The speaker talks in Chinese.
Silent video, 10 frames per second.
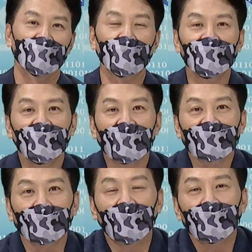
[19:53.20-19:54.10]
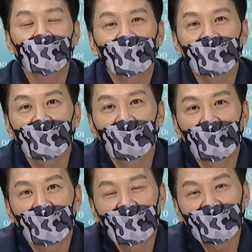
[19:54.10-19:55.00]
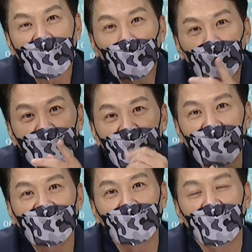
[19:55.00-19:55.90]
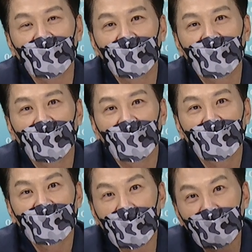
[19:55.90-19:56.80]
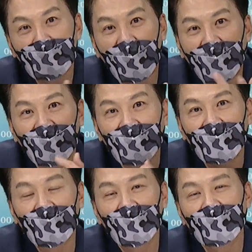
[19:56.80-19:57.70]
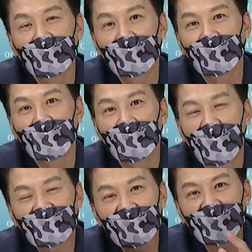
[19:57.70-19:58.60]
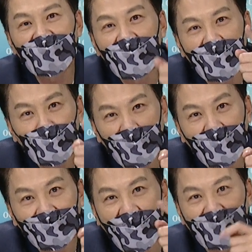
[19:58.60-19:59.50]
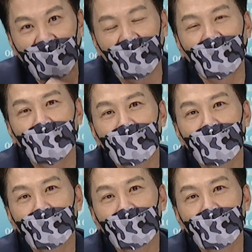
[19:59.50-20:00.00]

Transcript: 各位，你要什么？你知道股市要什么？要名牌。还是真正要赚到大钱。